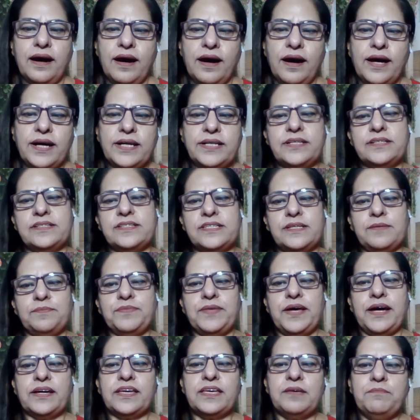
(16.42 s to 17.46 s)
आठ
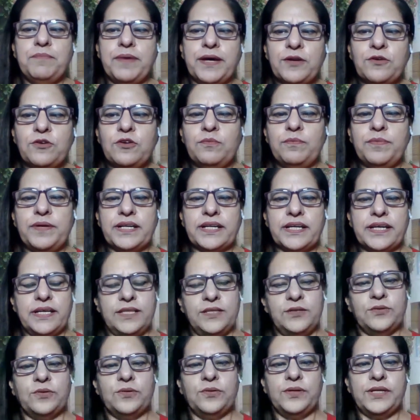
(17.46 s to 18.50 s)
सप्ताह की पैरोल पर
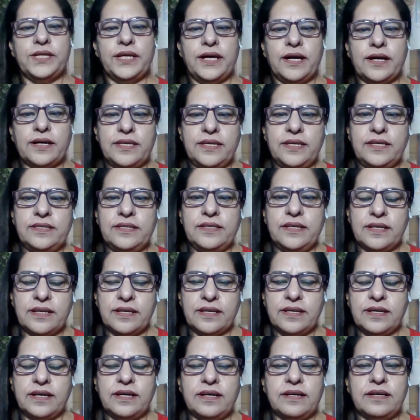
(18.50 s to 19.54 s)
कैदियों को रिहा किया जाने
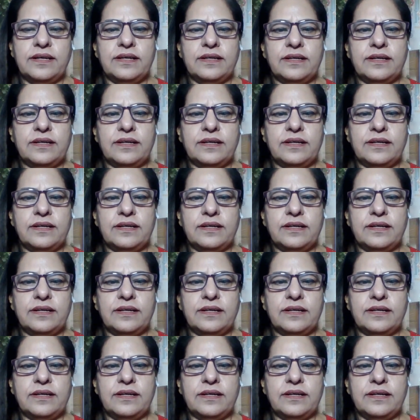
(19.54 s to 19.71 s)
का